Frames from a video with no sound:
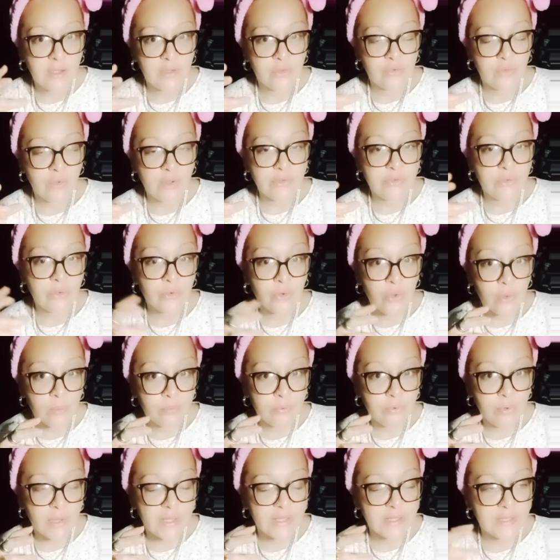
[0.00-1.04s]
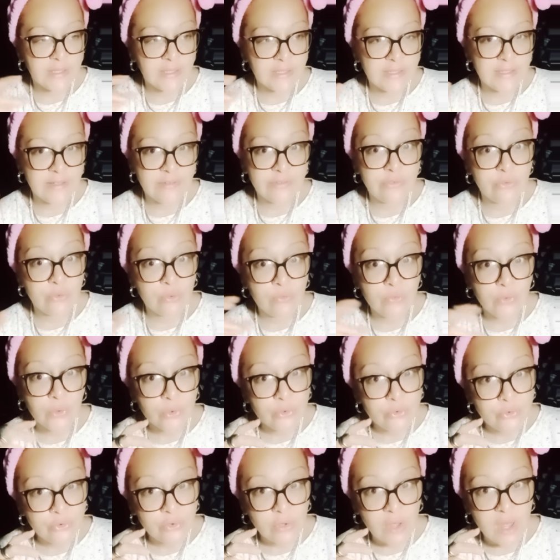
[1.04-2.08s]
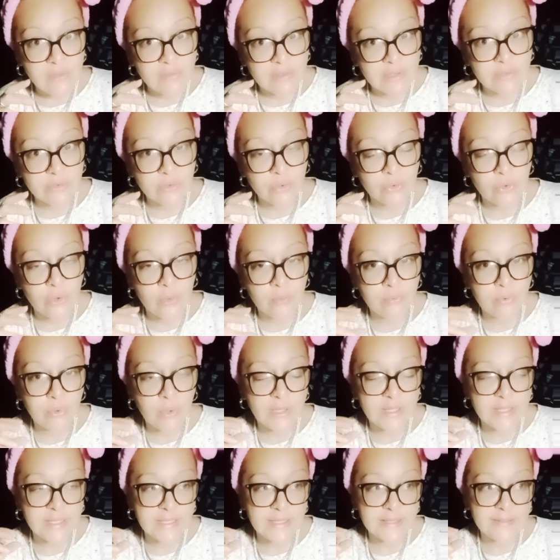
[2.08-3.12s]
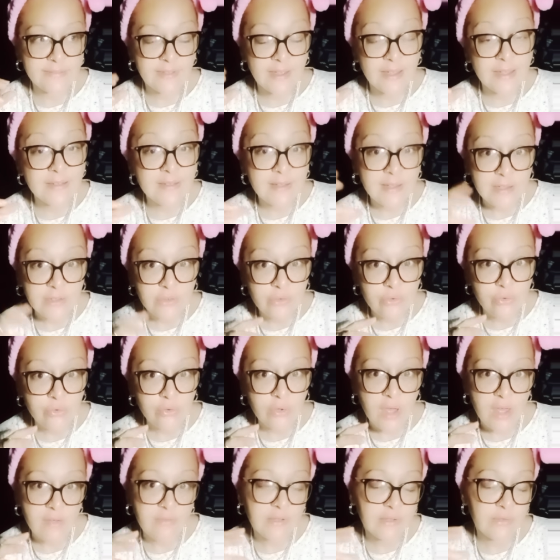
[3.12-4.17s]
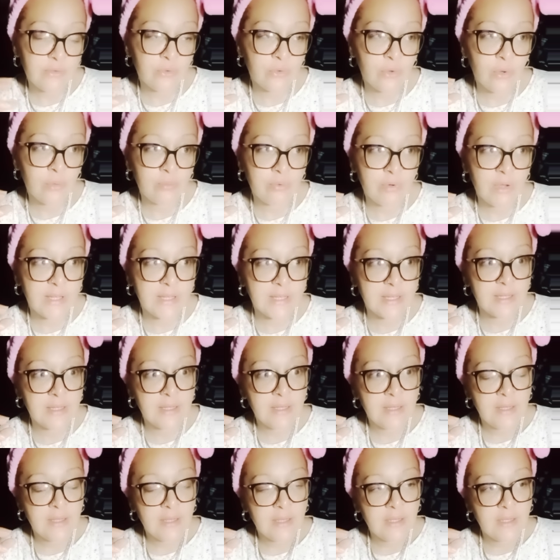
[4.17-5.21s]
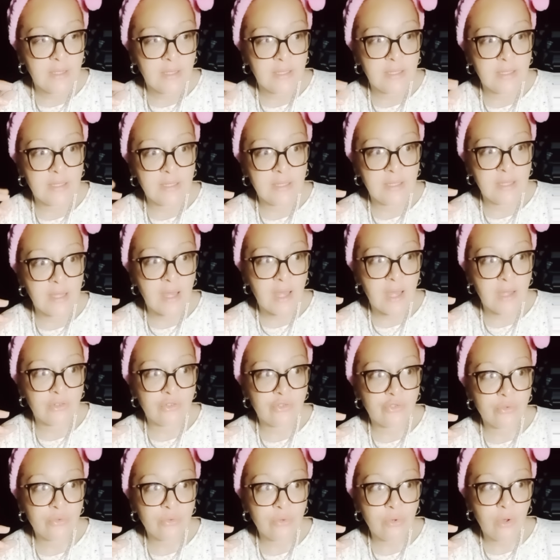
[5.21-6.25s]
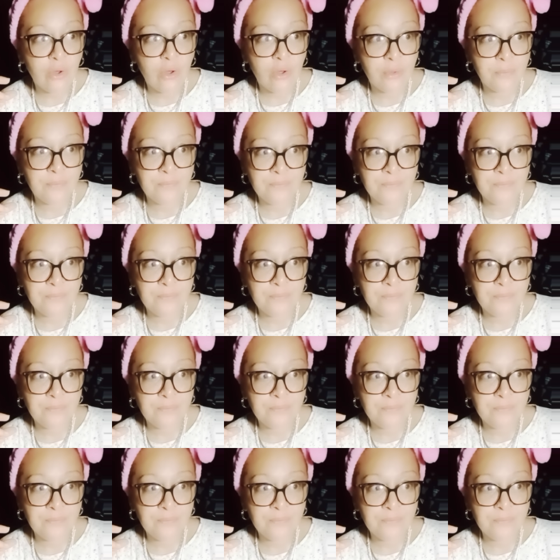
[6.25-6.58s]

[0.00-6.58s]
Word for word: Tu vois, son employé. Il est souvent dur avec son employé. Très, très dur avec son employé. Et un jour,